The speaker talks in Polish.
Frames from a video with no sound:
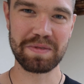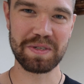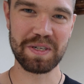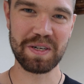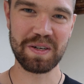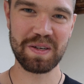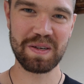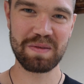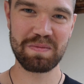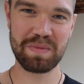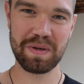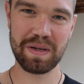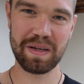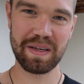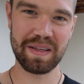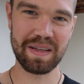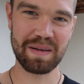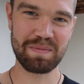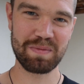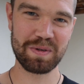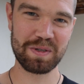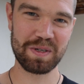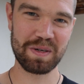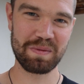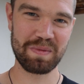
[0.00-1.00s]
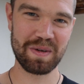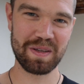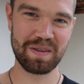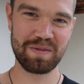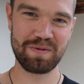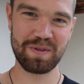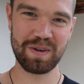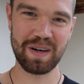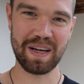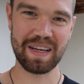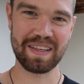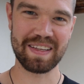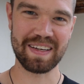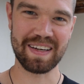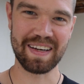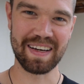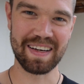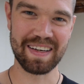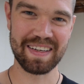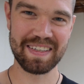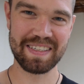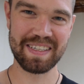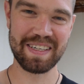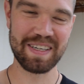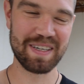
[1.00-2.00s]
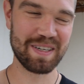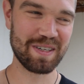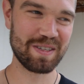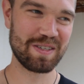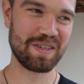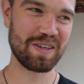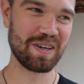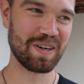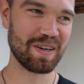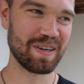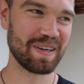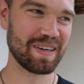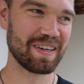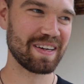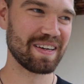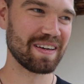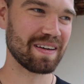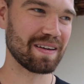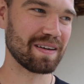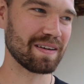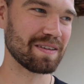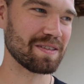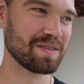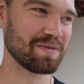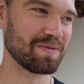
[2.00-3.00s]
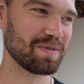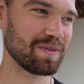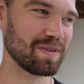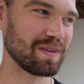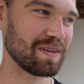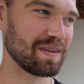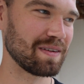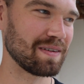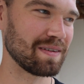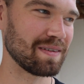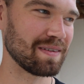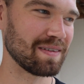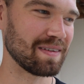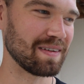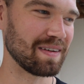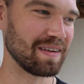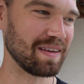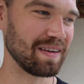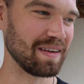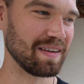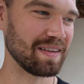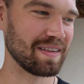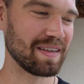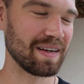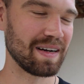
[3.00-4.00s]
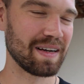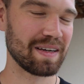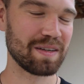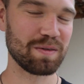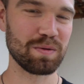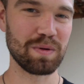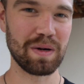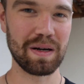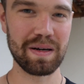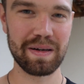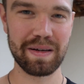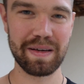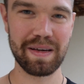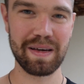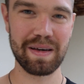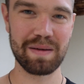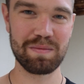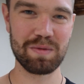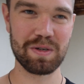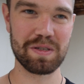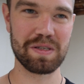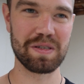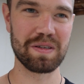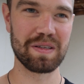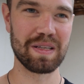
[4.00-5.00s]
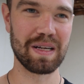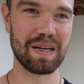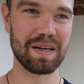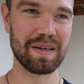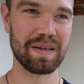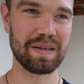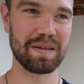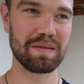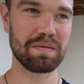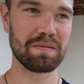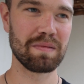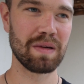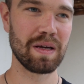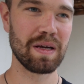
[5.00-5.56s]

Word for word: że oni byli na poziomie dwulatka, jeśli chodzi o ich rozwój intelektualny i emocjonalny,